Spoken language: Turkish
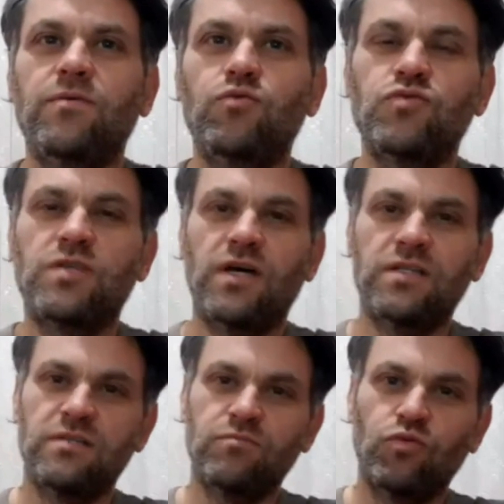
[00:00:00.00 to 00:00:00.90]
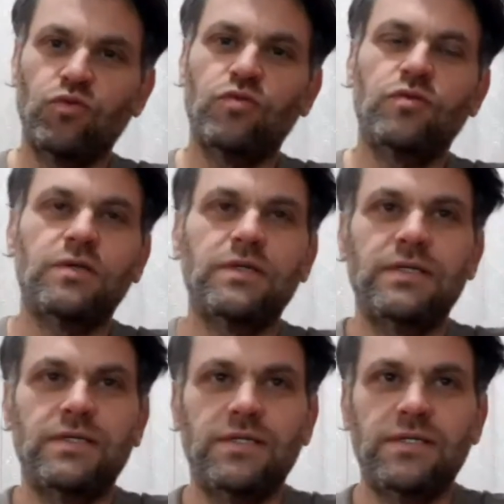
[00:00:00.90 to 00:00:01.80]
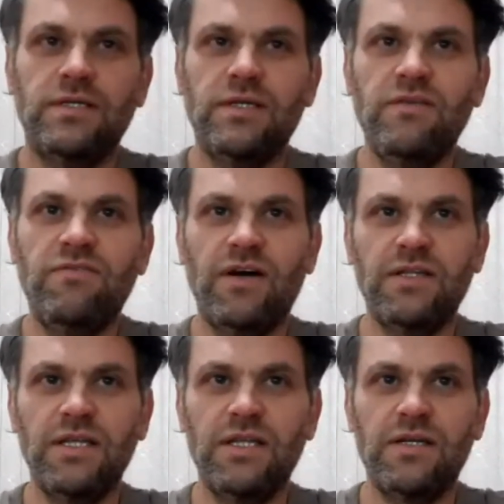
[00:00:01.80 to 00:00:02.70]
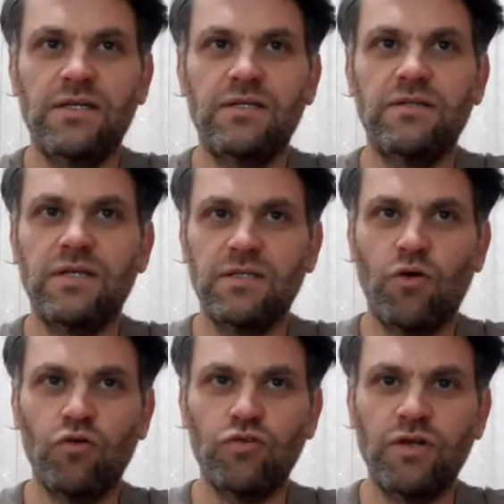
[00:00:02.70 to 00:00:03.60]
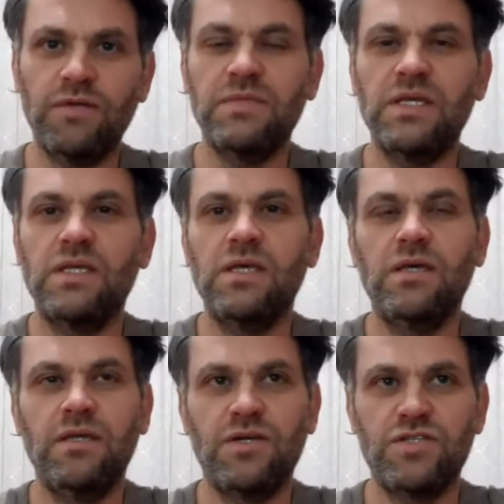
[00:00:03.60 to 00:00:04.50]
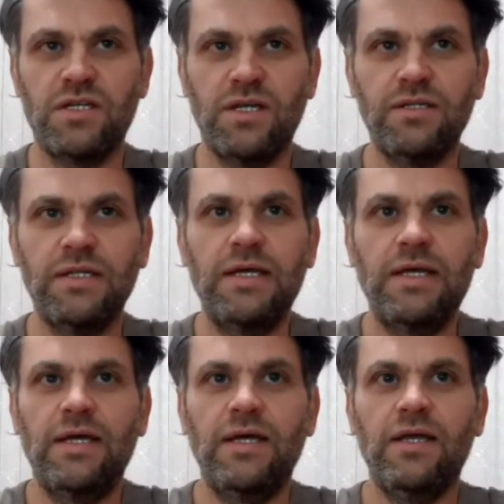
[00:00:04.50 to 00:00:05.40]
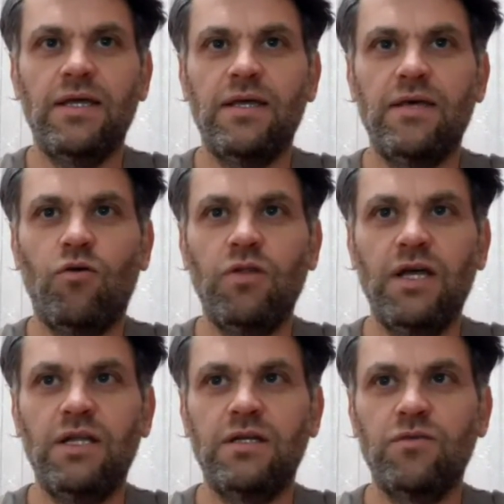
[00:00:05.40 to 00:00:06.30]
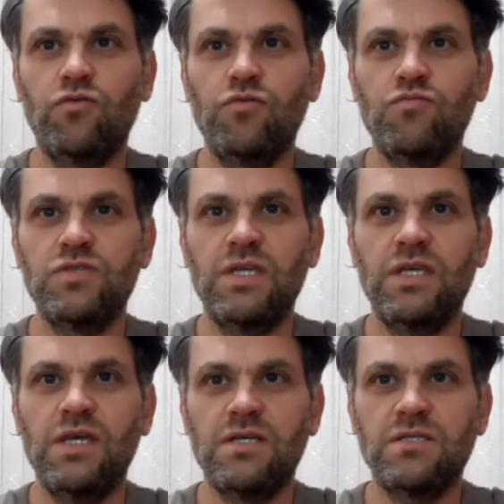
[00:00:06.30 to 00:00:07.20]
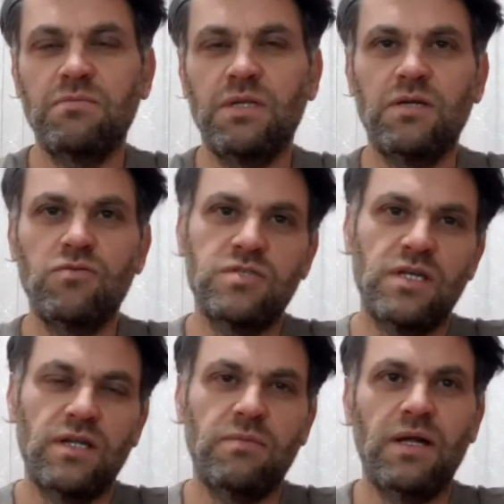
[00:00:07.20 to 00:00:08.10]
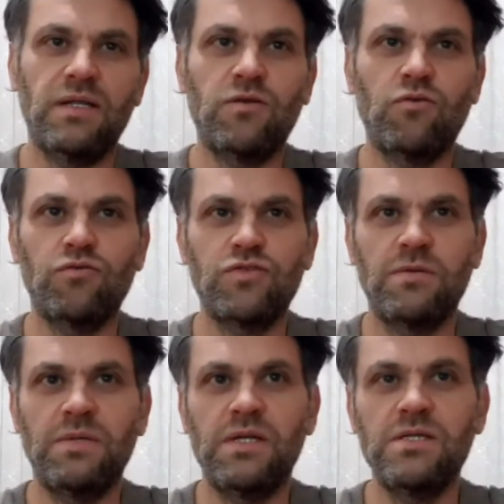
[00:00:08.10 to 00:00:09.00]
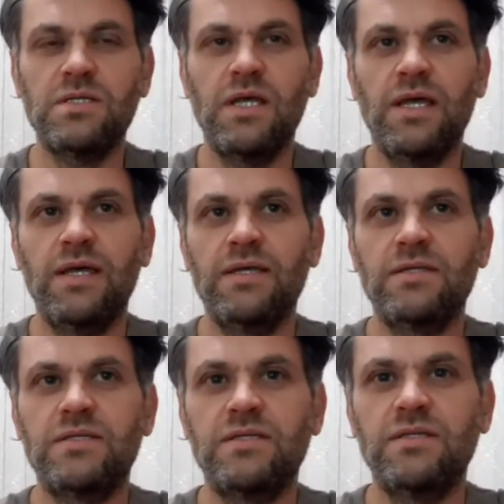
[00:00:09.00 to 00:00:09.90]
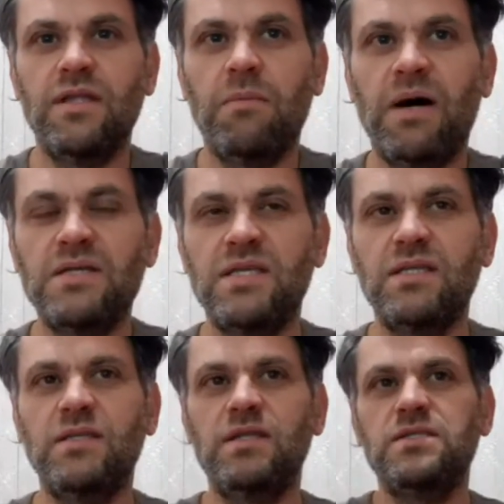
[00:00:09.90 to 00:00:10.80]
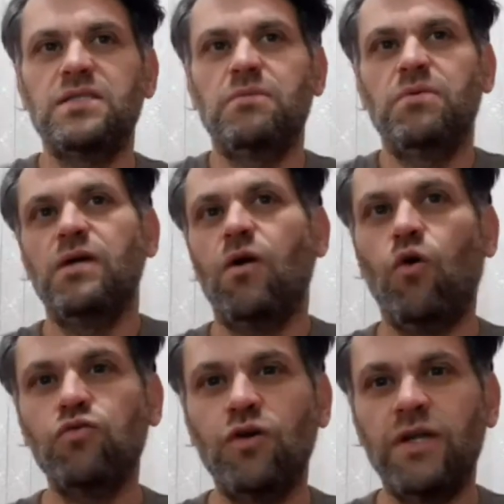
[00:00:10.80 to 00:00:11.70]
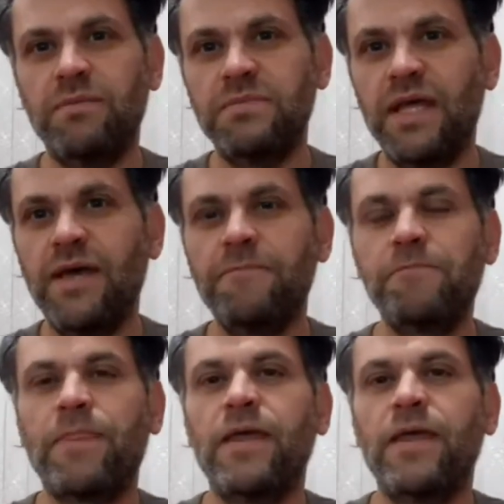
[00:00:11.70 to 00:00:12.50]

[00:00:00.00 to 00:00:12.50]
üstadın bu e, ifadelerinin ya da o dönemdeki yaşanan e, olayların günümüzdeki yansımaları üzerine belki konuşabiliriz. Sizin de bahsettiğiniz gibi o dönemde